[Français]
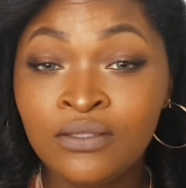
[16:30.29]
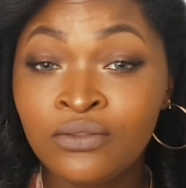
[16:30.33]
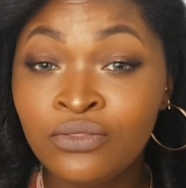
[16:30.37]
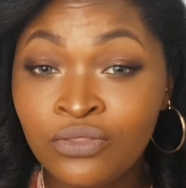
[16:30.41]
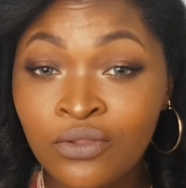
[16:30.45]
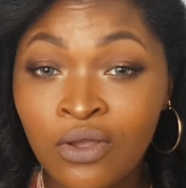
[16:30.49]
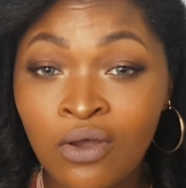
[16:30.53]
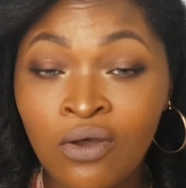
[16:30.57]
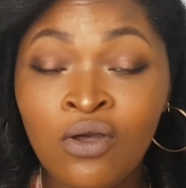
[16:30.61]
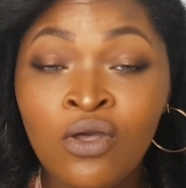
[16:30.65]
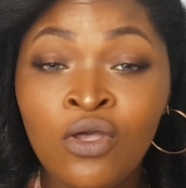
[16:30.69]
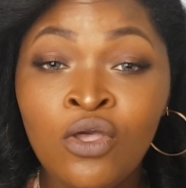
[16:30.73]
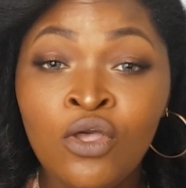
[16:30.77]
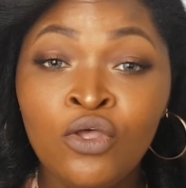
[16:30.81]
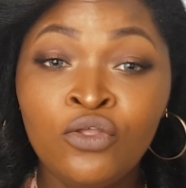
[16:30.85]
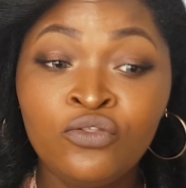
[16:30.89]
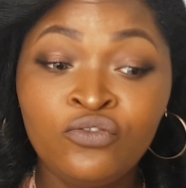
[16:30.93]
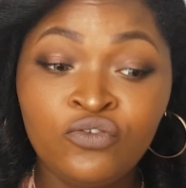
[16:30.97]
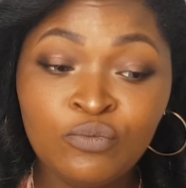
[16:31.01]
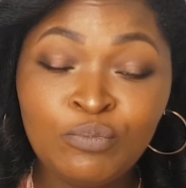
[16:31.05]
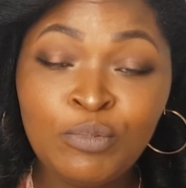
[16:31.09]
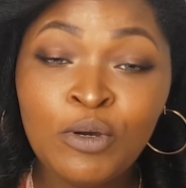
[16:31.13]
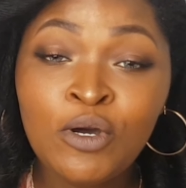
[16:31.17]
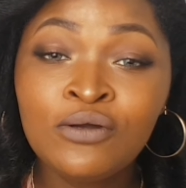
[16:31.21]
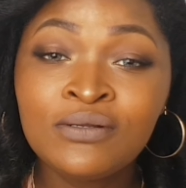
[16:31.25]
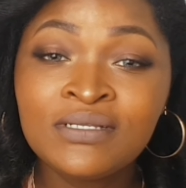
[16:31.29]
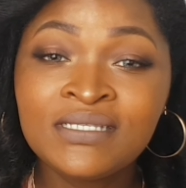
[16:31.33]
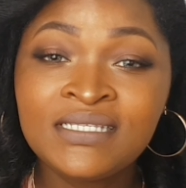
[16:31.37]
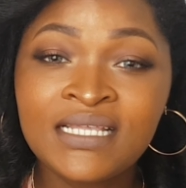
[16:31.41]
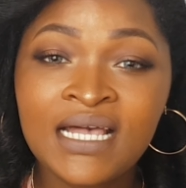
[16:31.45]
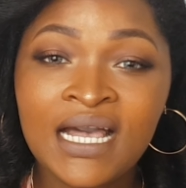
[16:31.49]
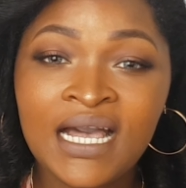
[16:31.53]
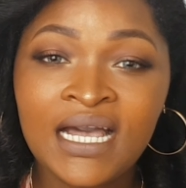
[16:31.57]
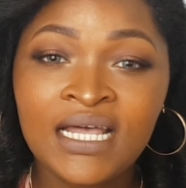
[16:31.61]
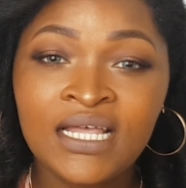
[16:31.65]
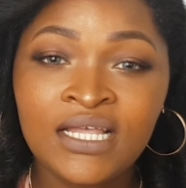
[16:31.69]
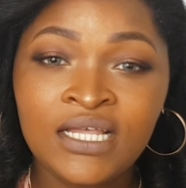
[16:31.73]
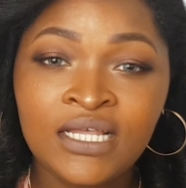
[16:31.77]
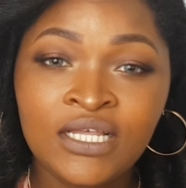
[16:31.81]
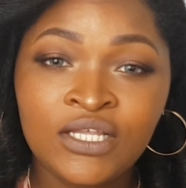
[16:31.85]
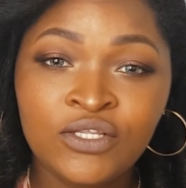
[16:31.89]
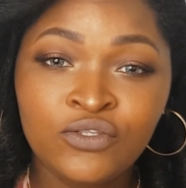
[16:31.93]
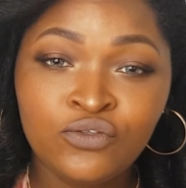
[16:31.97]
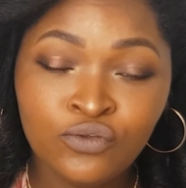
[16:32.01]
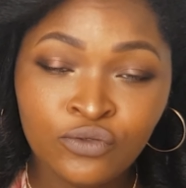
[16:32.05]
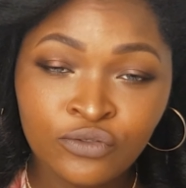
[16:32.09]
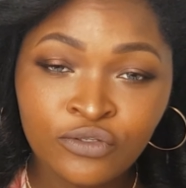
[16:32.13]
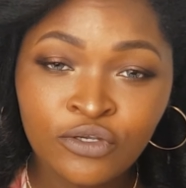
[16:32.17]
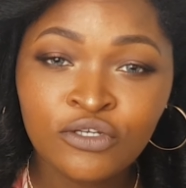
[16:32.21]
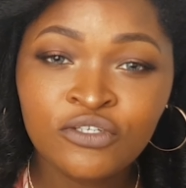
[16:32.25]
Non, tu prends ça,
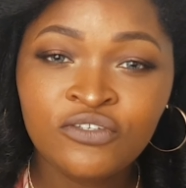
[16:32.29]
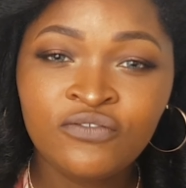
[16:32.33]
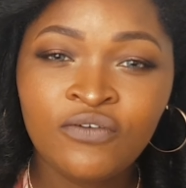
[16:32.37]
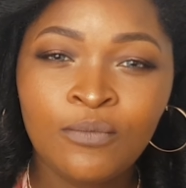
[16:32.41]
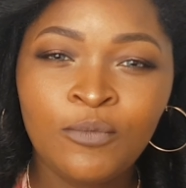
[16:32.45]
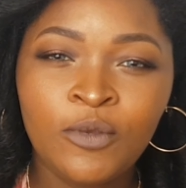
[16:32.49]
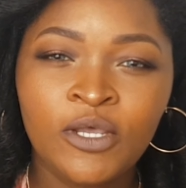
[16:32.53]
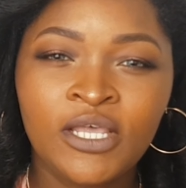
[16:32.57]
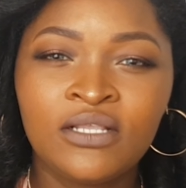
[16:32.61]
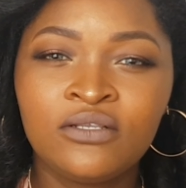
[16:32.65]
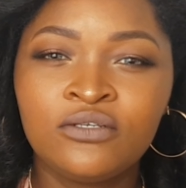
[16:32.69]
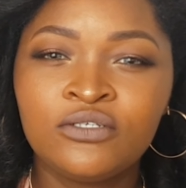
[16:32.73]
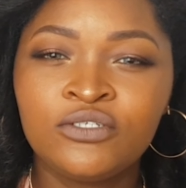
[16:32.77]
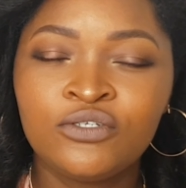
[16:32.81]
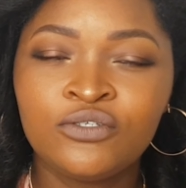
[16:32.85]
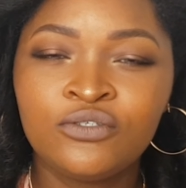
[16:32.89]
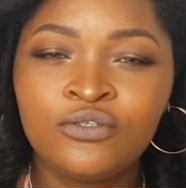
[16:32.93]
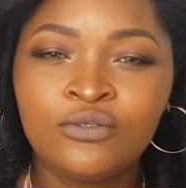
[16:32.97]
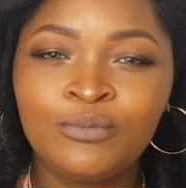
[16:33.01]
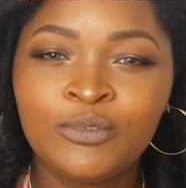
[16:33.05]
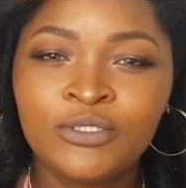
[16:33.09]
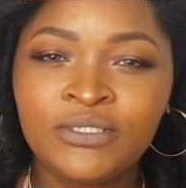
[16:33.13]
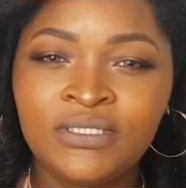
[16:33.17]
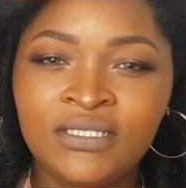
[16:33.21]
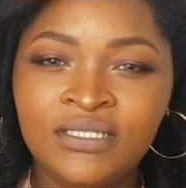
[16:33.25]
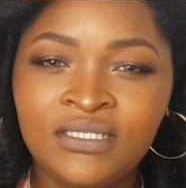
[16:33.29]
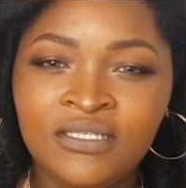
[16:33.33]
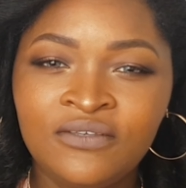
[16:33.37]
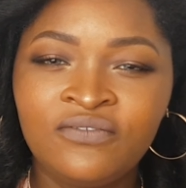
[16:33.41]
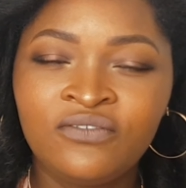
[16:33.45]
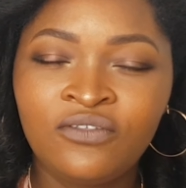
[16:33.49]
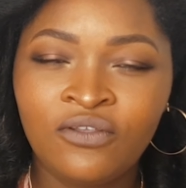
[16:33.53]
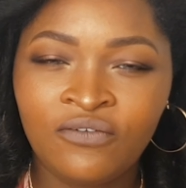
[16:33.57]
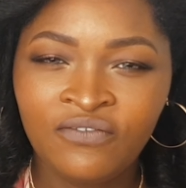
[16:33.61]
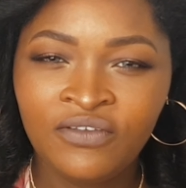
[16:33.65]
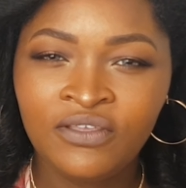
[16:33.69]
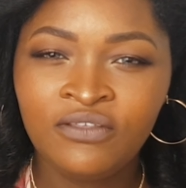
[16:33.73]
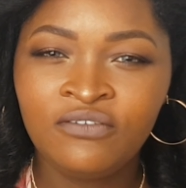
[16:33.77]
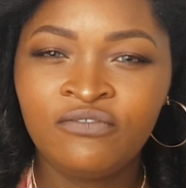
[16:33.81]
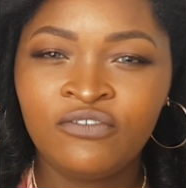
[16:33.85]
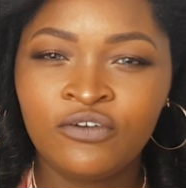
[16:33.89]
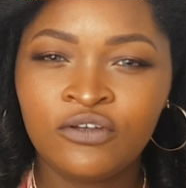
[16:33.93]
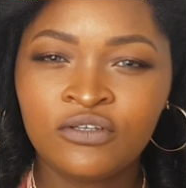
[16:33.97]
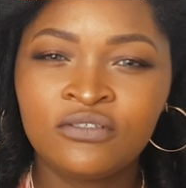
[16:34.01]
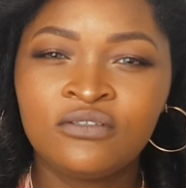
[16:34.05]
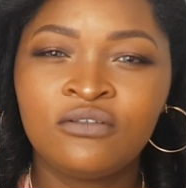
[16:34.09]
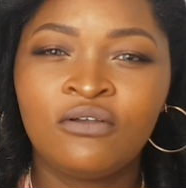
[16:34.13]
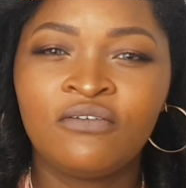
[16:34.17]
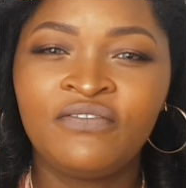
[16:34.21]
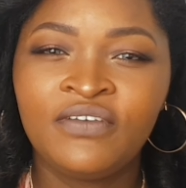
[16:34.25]
tu le transformes en quelque chose de positif, t'en fais une
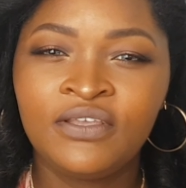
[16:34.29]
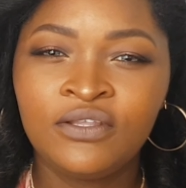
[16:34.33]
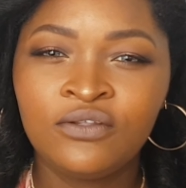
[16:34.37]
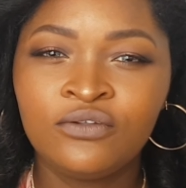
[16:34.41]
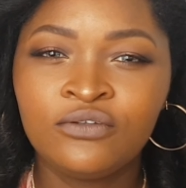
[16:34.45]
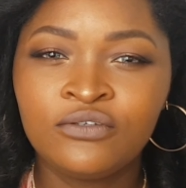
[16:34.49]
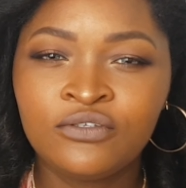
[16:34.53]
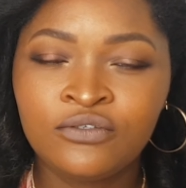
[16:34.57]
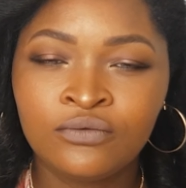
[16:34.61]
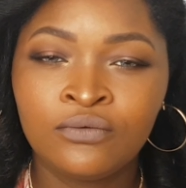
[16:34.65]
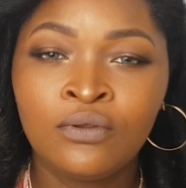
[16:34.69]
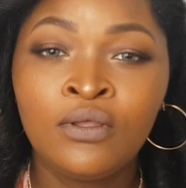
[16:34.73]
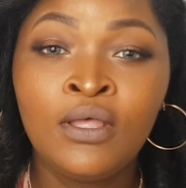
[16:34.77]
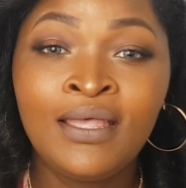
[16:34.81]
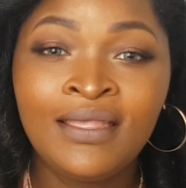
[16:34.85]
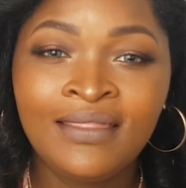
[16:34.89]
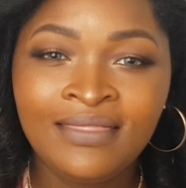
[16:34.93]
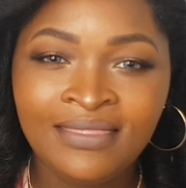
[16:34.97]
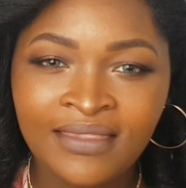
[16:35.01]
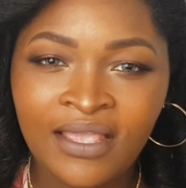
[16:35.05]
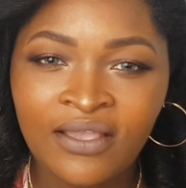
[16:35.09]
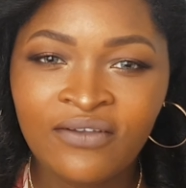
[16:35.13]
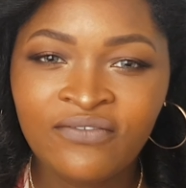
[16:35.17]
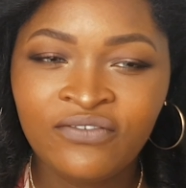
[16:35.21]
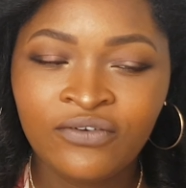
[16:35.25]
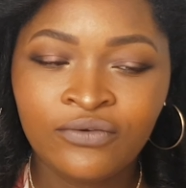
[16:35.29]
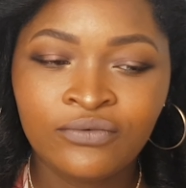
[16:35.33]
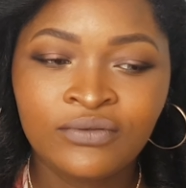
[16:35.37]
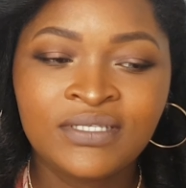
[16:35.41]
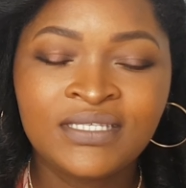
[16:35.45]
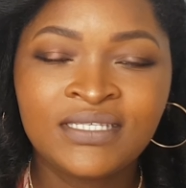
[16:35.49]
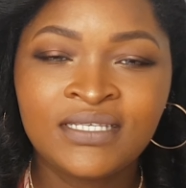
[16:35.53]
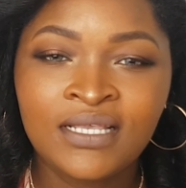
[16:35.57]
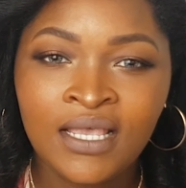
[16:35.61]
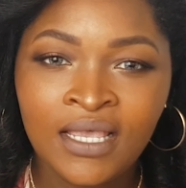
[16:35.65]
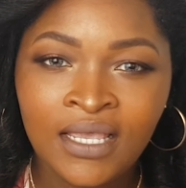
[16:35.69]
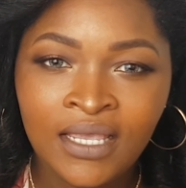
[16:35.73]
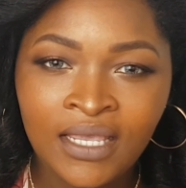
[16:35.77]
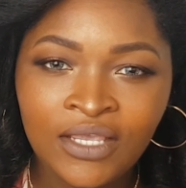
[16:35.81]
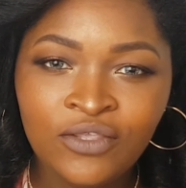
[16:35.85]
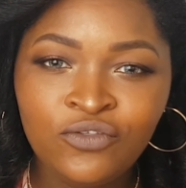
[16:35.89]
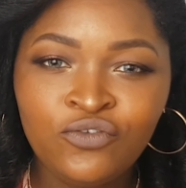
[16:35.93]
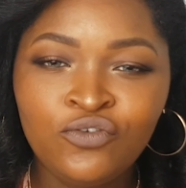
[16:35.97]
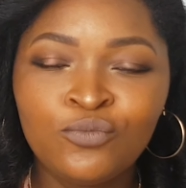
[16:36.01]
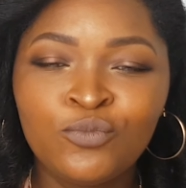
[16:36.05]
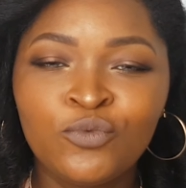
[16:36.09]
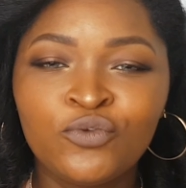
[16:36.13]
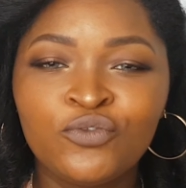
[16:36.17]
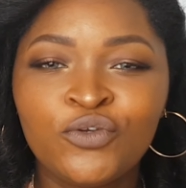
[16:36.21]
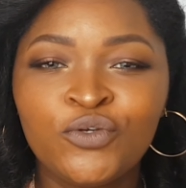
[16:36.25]
force, t'en fais une leçon, t'avances et
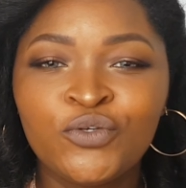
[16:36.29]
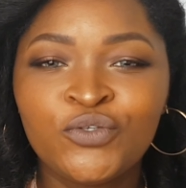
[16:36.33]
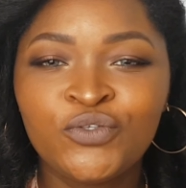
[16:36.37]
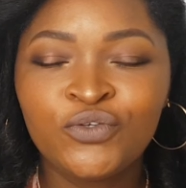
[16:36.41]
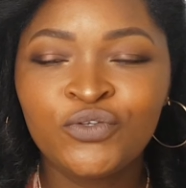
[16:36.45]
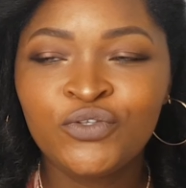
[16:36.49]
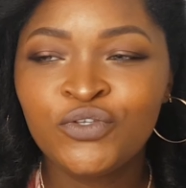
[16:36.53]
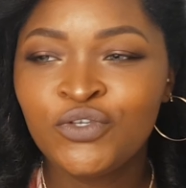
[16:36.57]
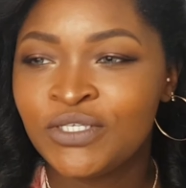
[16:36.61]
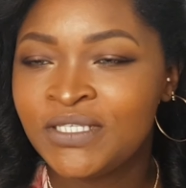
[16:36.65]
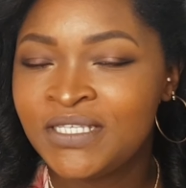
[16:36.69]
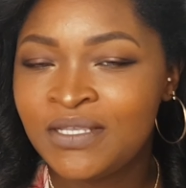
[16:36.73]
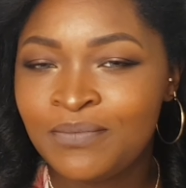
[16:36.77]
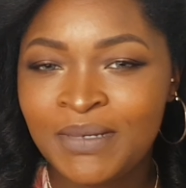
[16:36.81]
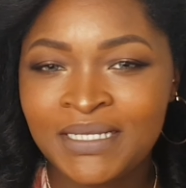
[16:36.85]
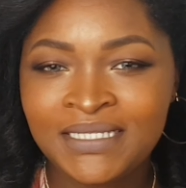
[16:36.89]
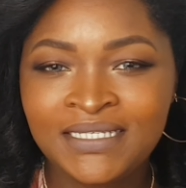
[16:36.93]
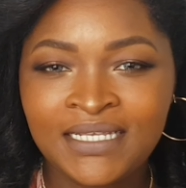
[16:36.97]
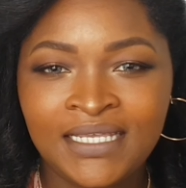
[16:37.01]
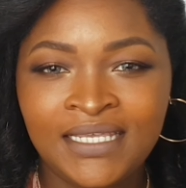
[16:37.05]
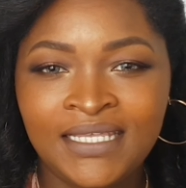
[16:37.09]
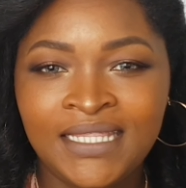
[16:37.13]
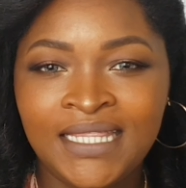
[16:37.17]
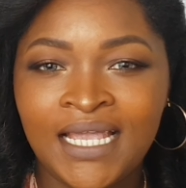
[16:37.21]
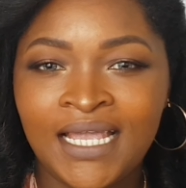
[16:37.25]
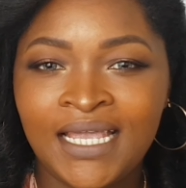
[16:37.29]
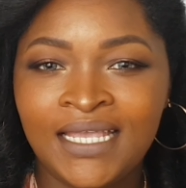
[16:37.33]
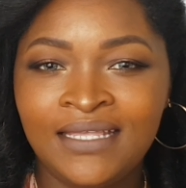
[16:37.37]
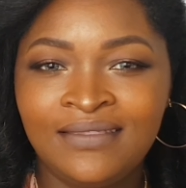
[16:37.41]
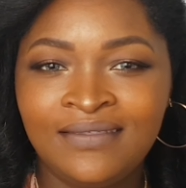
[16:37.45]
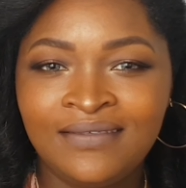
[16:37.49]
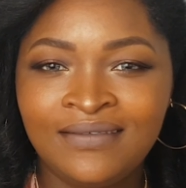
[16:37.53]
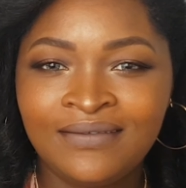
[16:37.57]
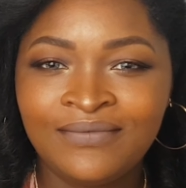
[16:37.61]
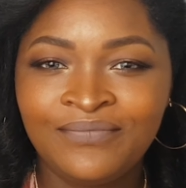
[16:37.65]
tu montres aux autres que c'est pas ça qui t'arrête.